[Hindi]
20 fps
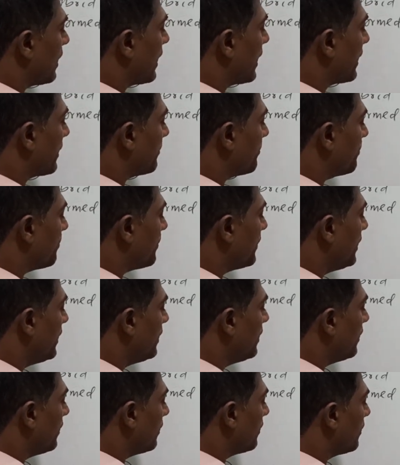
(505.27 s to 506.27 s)

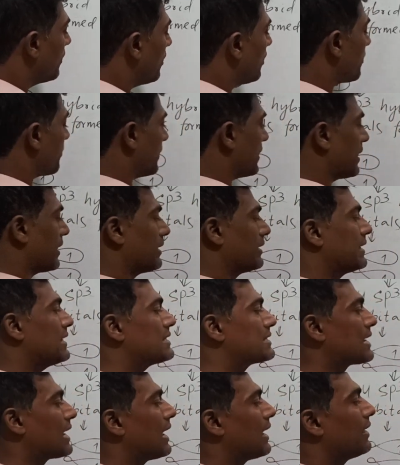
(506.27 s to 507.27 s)
हाइब्रिड ऑर्बिटल
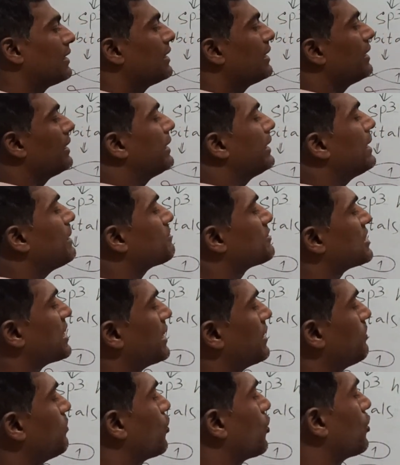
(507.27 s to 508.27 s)
किसका लेफ्ट
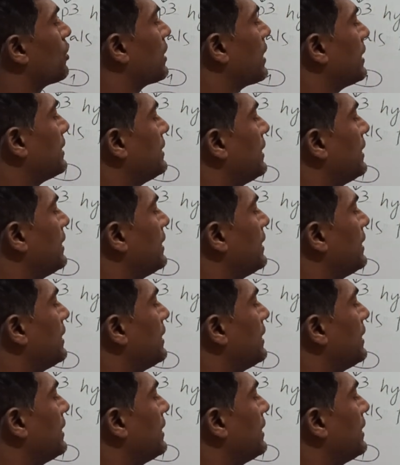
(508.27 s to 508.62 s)
साइड बोरोन का